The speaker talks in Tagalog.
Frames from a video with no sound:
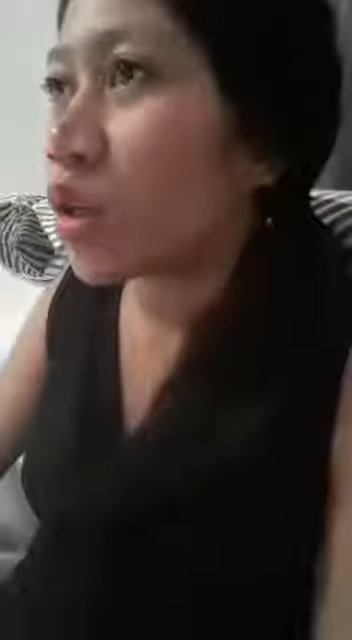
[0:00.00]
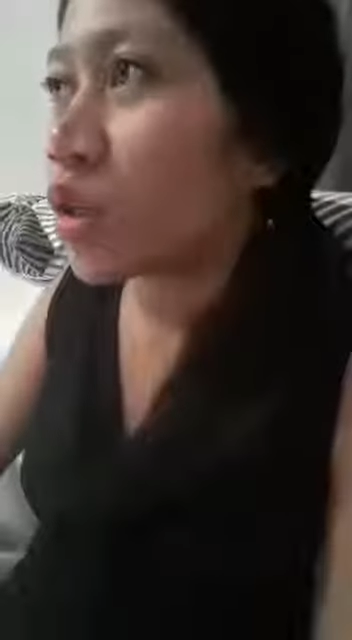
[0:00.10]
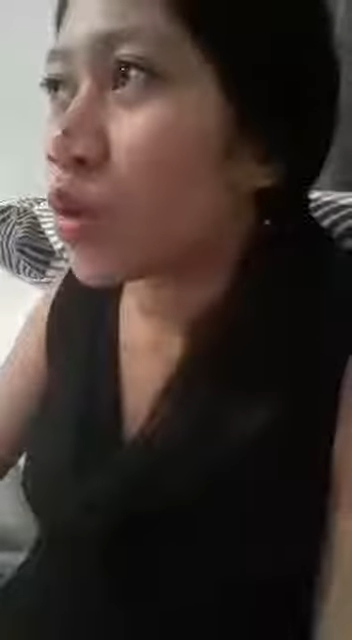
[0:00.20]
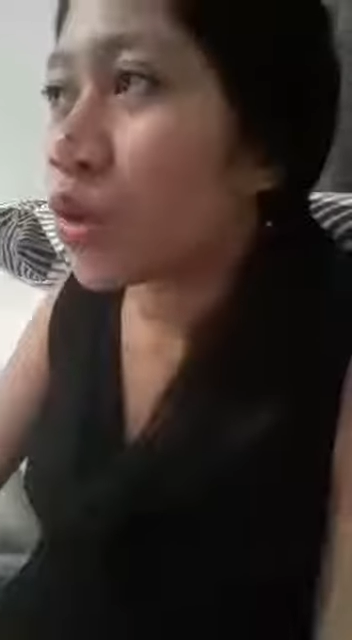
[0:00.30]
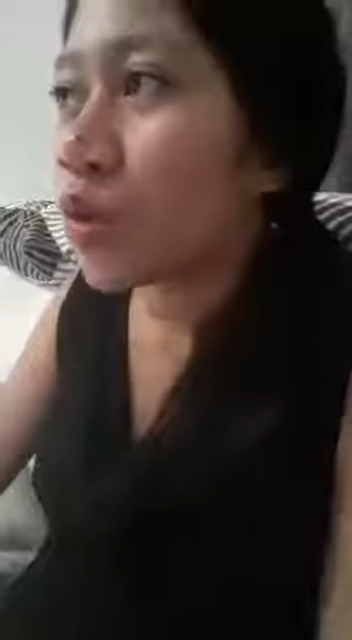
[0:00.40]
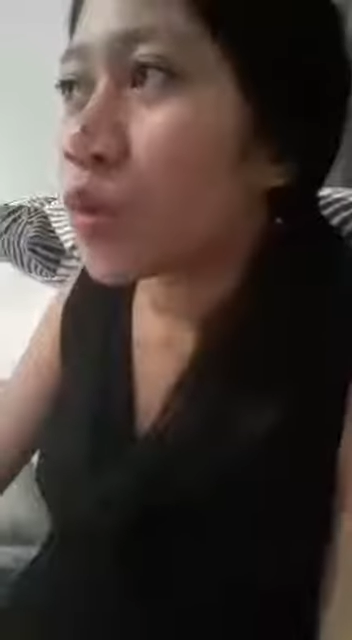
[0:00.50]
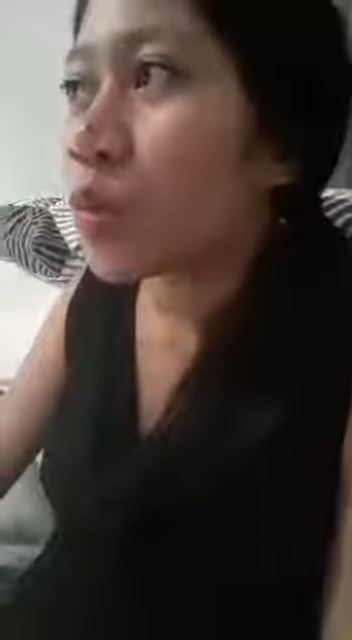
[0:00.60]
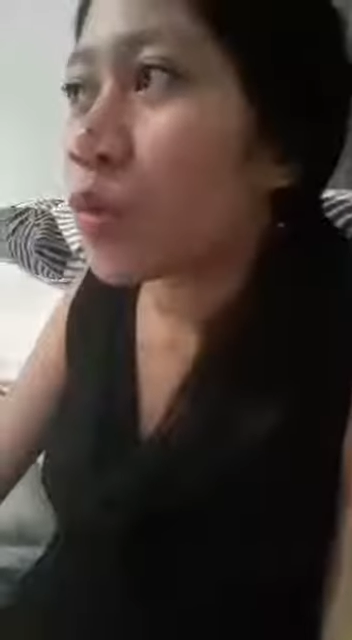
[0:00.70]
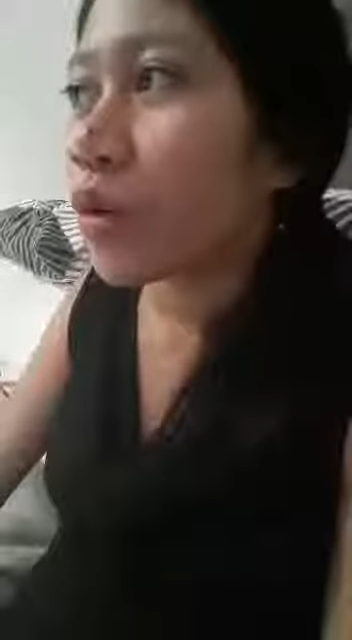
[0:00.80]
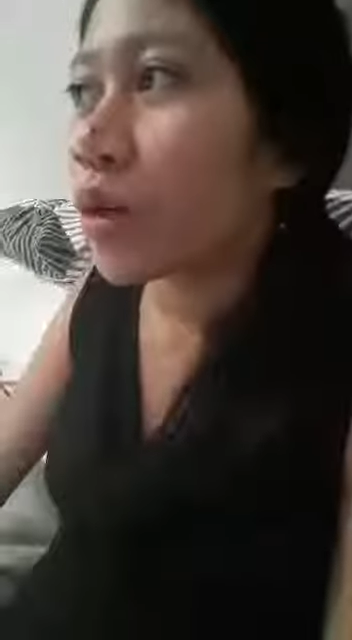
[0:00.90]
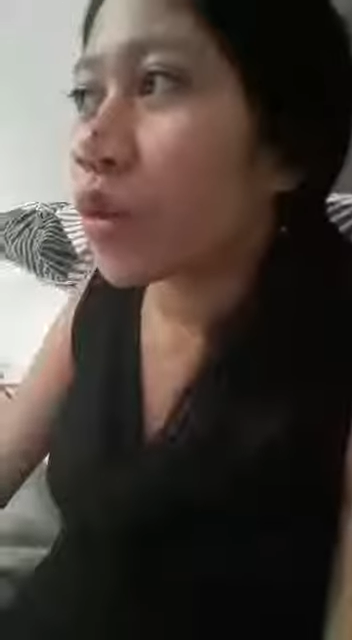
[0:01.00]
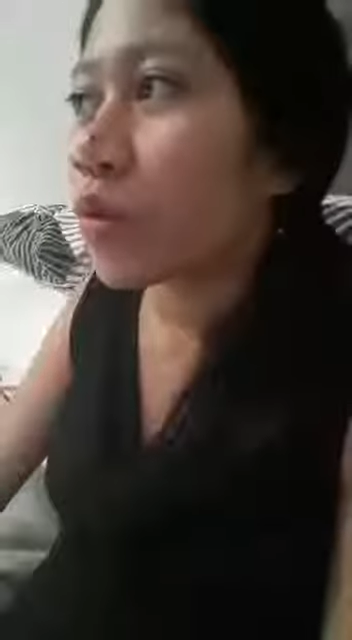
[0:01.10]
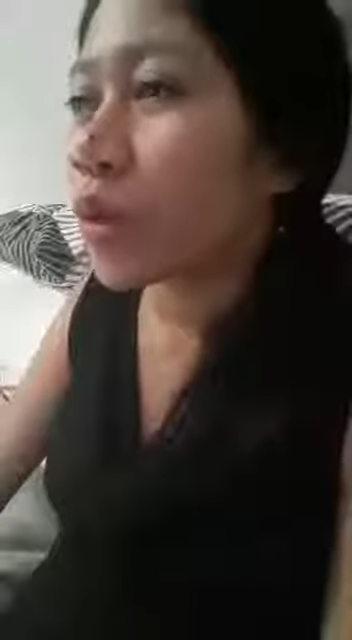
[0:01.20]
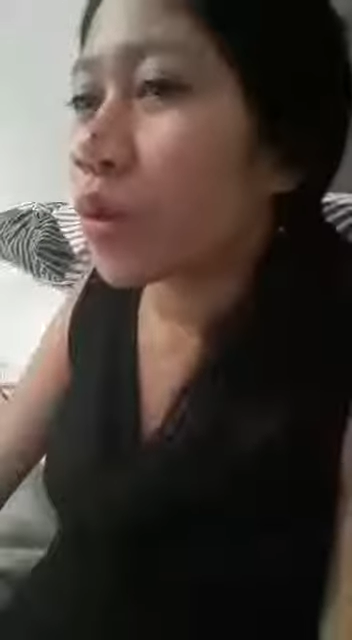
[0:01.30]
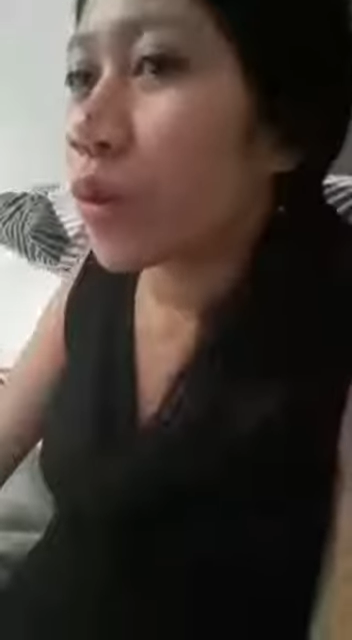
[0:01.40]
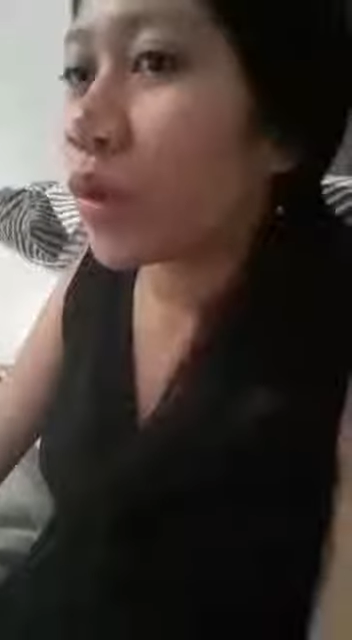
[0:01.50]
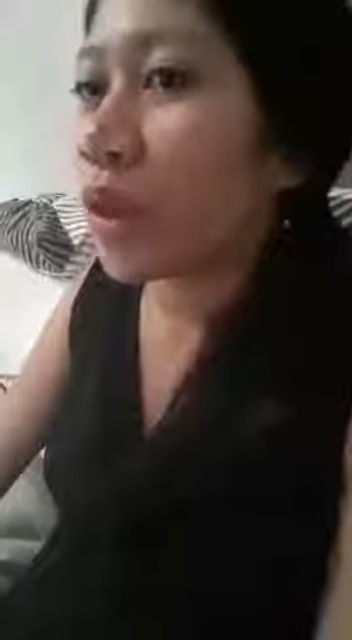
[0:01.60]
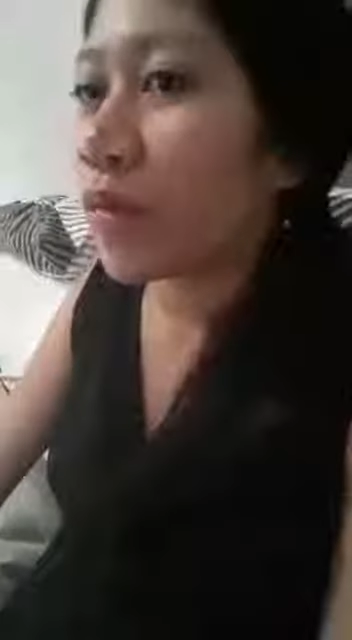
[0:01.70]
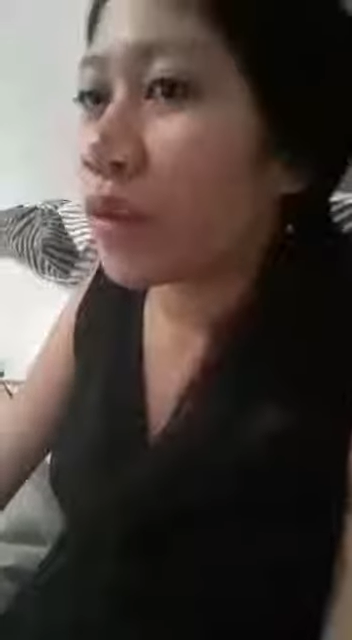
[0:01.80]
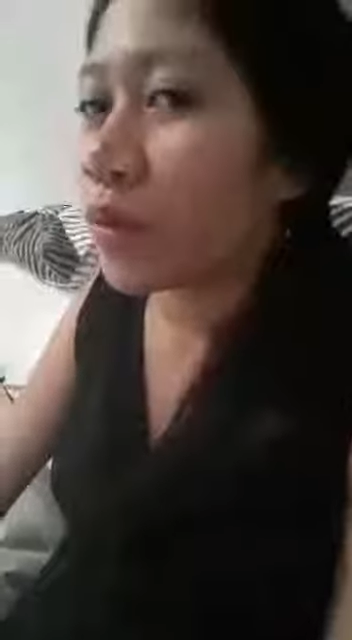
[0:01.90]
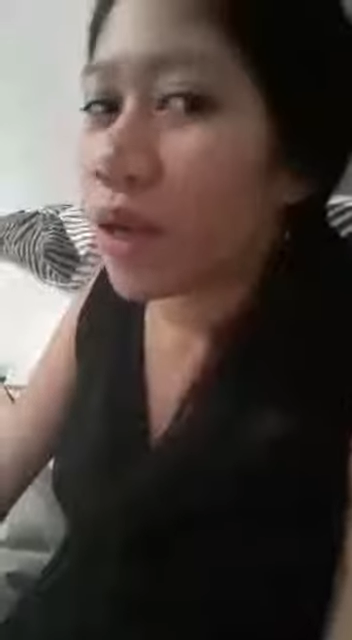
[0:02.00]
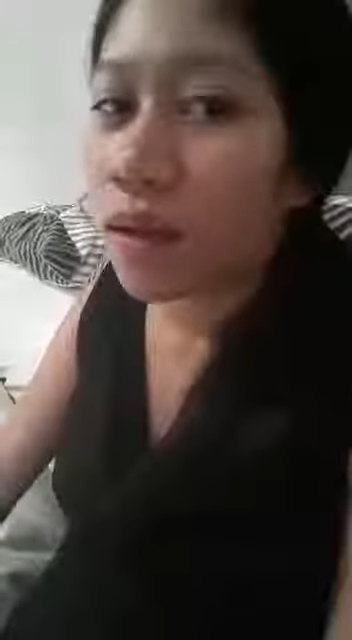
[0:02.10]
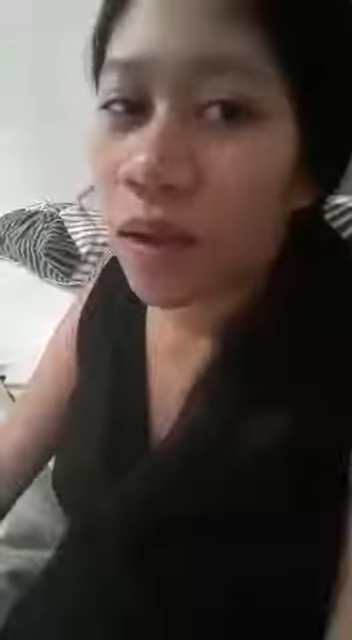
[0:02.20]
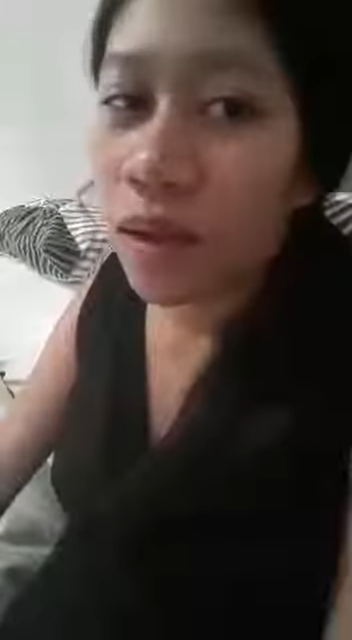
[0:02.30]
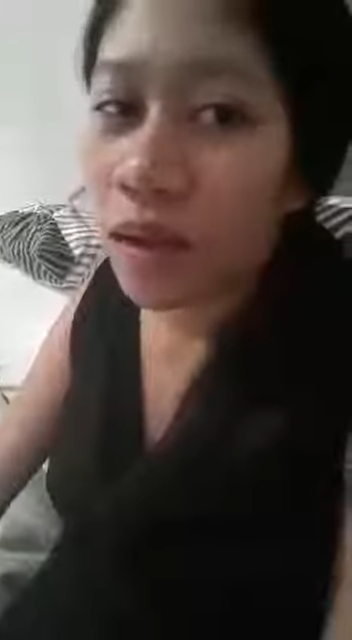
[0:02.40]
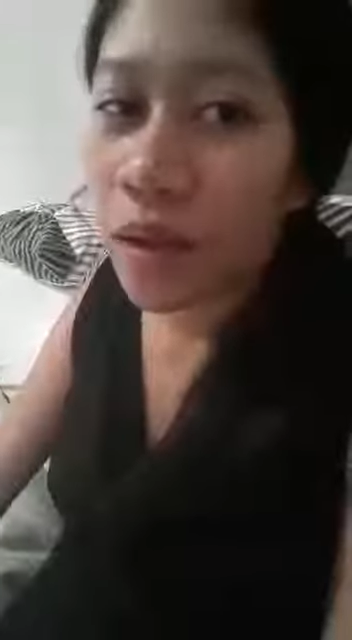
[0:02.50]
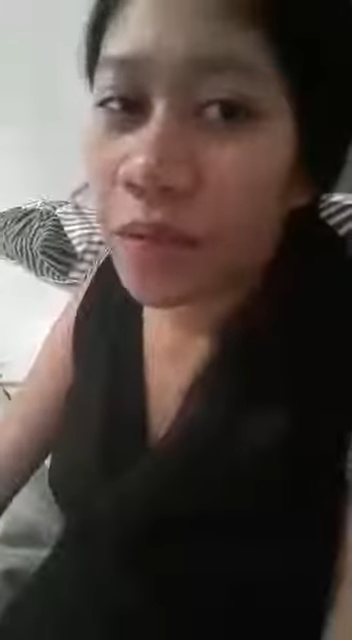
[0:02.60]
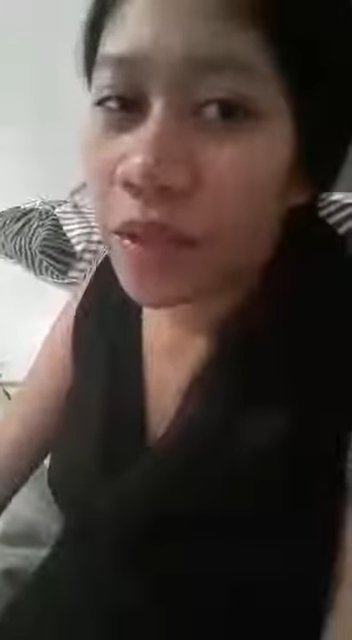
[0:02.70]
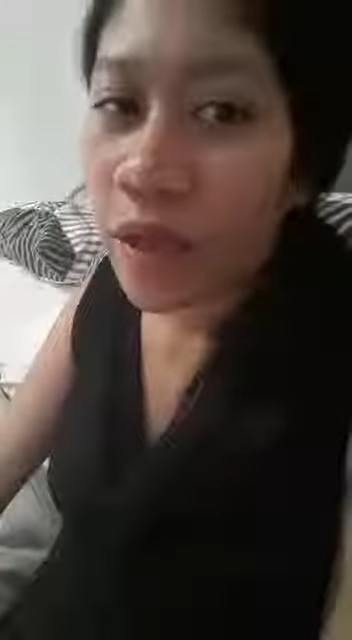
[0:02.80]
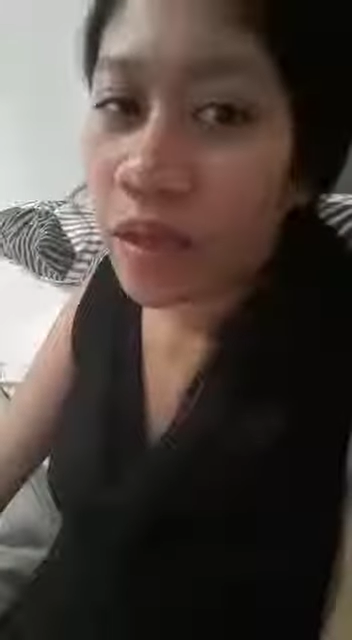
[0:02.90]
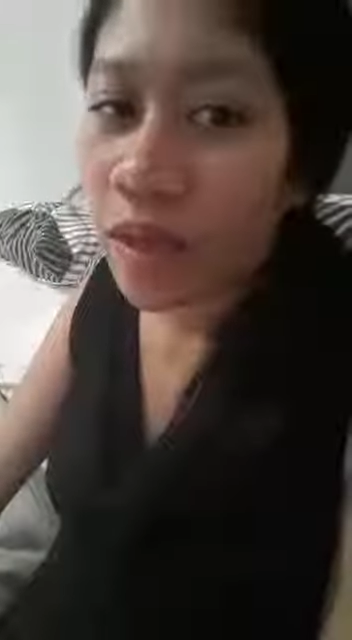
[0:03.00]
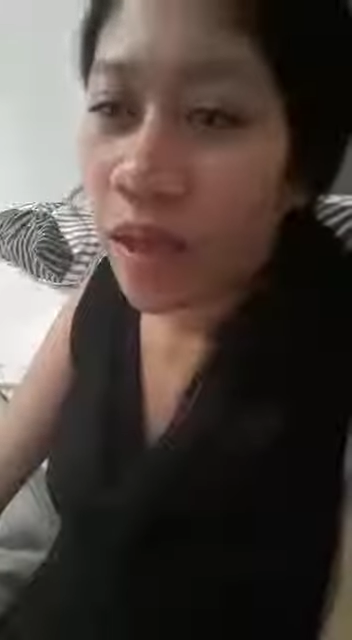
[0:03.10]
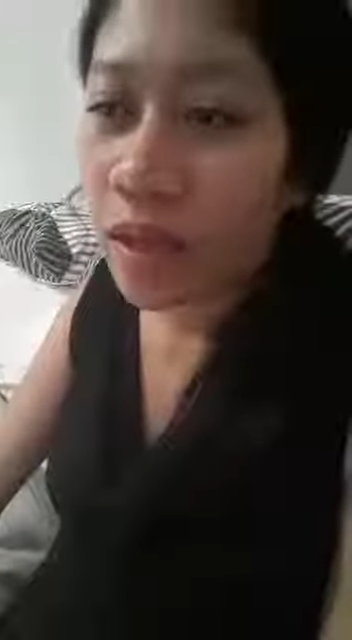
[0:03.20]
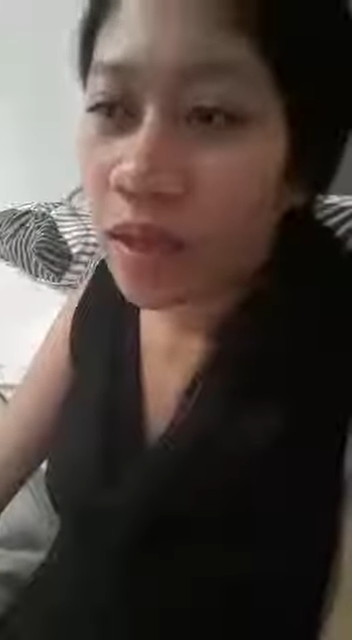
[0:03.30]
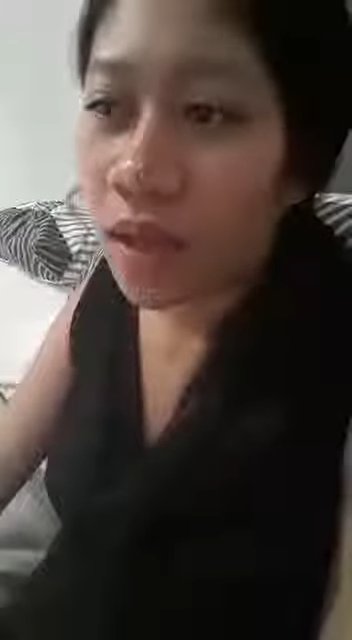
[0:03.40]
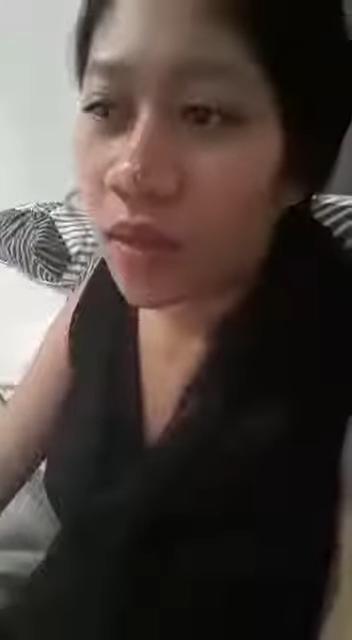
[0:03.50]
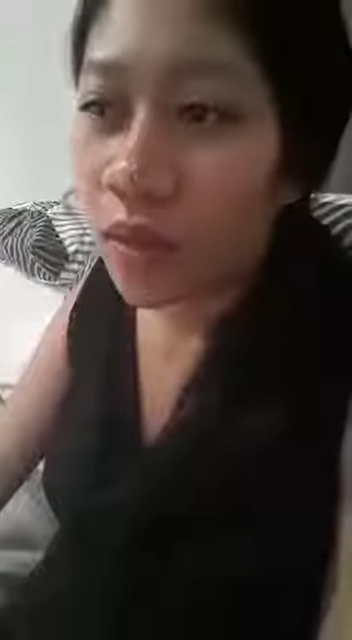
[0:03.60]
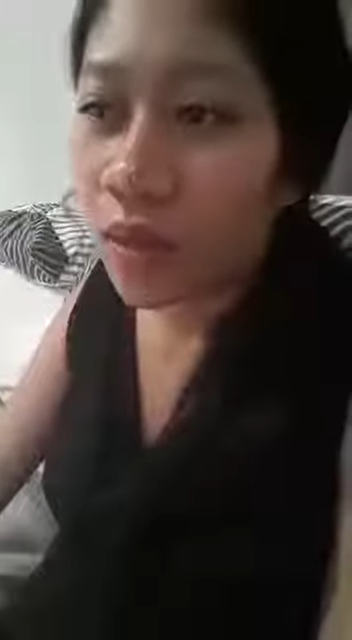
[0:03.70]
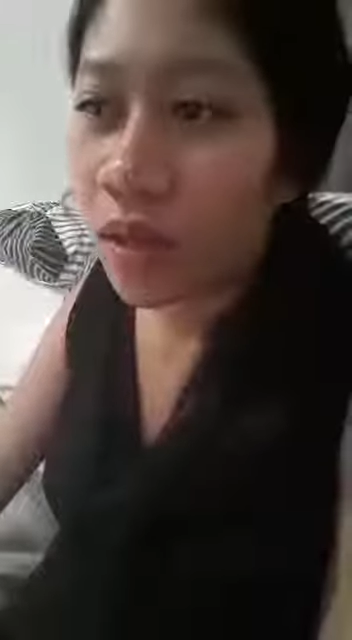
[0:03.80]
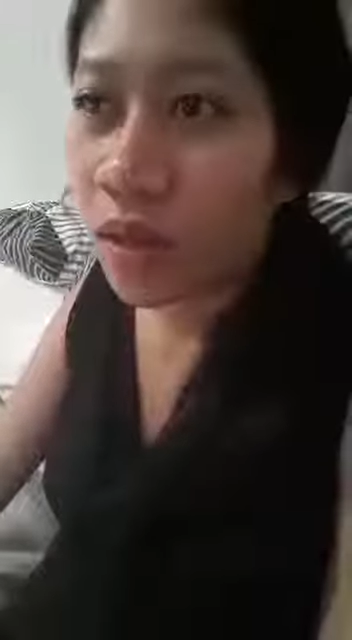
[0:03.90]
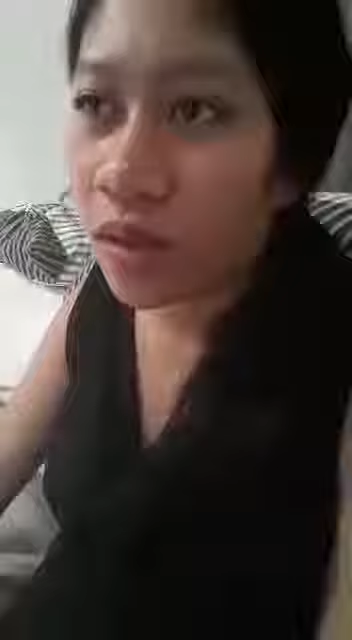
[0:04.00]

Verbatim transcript: So sinusubukan ko matulog life, right, uh, left side, guys, ganun.